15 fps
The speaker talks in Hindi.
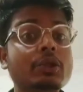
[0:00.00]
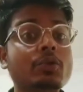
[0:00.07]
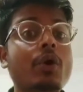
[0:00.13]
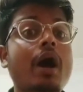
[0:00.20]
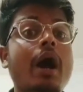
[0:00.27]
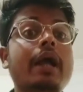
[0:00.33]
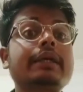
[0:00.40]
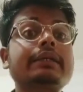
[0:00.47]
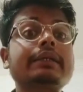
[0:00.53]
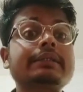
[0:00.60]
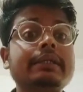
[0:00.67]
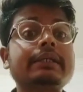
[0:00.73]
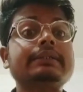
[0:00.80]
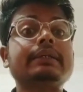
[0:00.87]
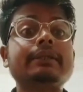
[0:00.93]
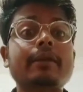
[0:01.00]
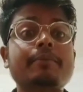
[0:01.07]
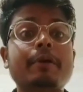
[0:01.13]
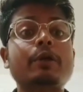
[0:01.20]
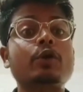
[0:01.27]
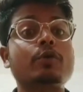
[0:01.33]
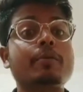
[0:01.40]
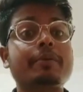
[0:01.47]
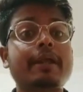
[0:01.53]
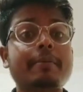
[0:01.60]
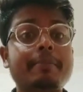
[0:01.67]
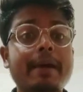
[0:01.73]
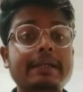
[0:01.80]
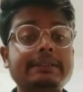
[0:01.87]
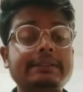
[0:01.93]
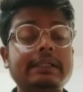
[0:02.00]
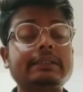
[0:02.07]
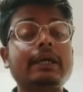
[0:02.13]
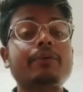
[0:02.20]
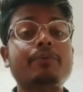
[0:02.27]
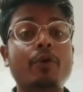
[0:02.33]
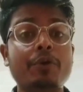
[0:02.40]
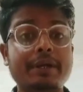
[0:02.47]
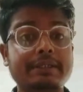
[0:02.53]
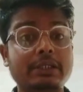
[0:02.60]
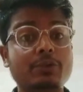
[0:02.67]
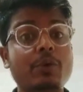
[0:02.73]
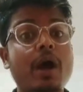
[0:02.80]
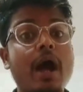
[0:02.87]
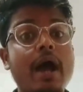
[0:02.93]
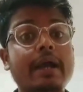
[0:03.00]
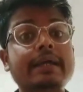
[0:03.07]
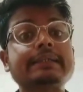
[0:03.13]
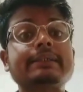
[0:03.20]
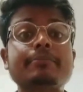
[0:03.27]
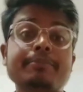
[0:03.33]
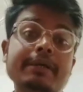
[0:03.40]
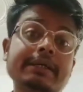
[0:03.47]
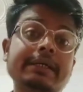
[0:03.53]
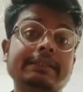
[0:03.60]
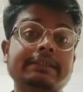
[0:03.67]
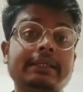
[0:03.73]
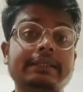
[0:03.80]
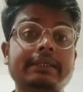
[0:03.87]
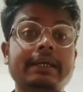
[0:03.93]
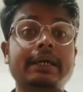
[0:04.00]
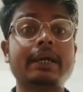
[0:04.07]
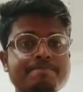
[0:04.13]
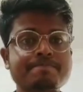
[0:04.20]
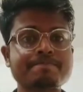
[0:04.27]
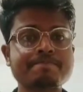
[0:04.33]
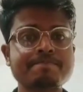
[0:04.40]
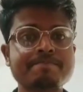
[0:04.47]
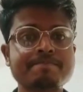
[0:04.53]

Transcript: तो आर के टेनिस सेंटर पंडोल में मेरा बैच चलता है फाउंडेशन वहाँ आके संपर्क कर सकते हैं